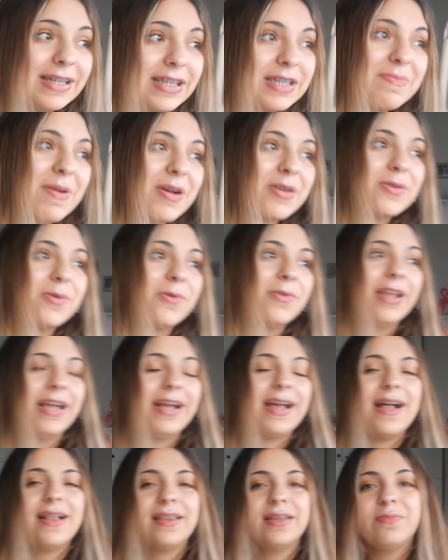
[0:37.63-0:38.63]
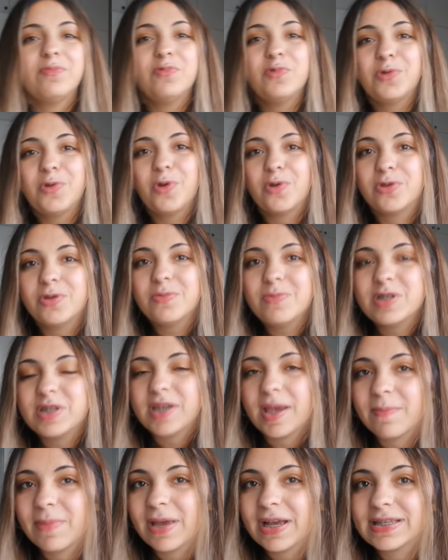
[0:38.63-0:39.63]
çalışmak zorunda kaldık. Bu kötü bir
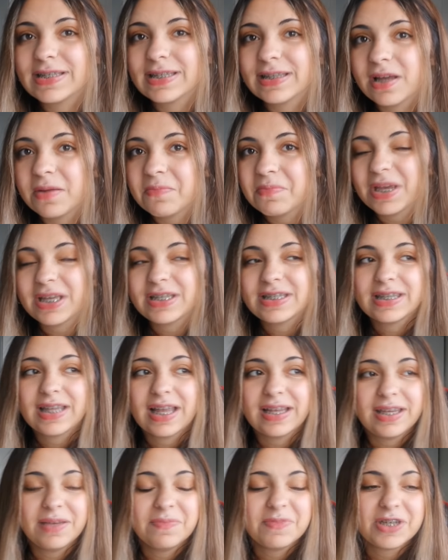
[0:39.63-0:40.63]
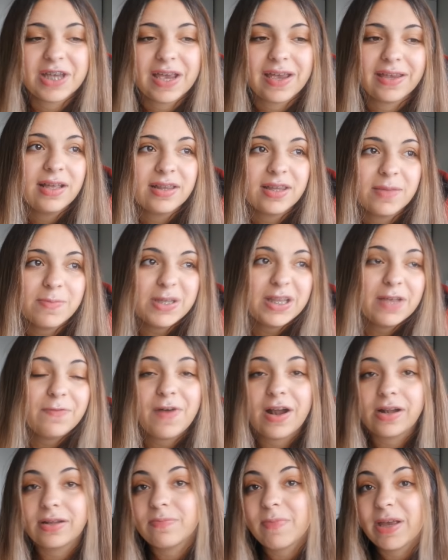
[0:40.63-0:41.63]
şey bir açıdan, bir açıdan iyi bir şey. Tabii ki de
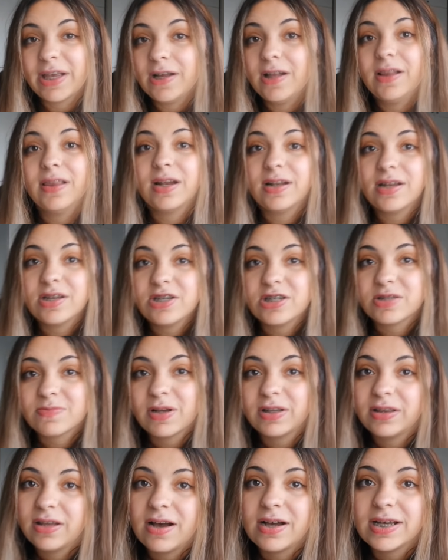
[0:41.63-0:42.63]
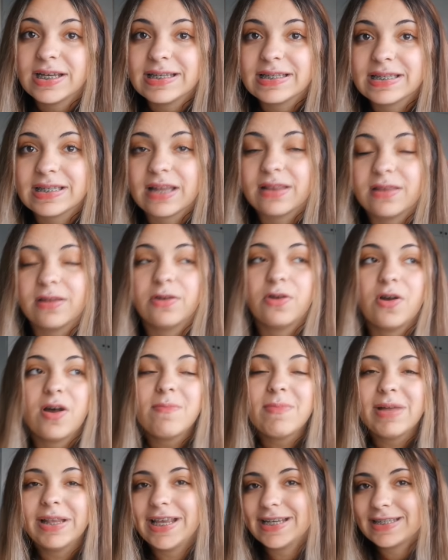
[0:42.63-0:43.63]
farklı mekanlarda çalışmak daha iyi hissettiriyor.
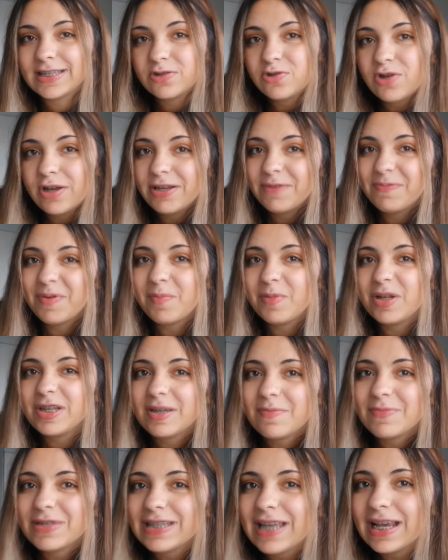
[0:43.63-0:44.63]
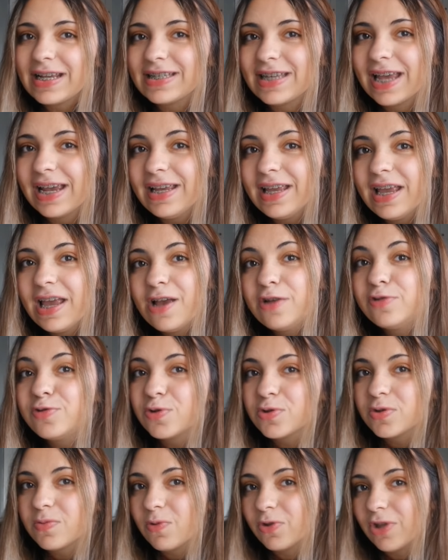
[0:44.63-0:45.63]
Ama neyse şu an yapabileceğimiz tek şey
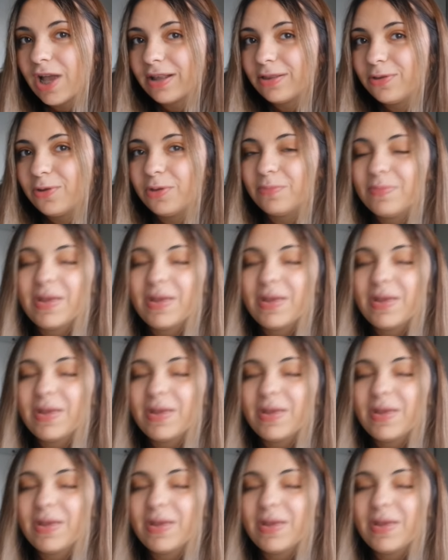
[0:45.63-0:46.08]
çözüm odaklı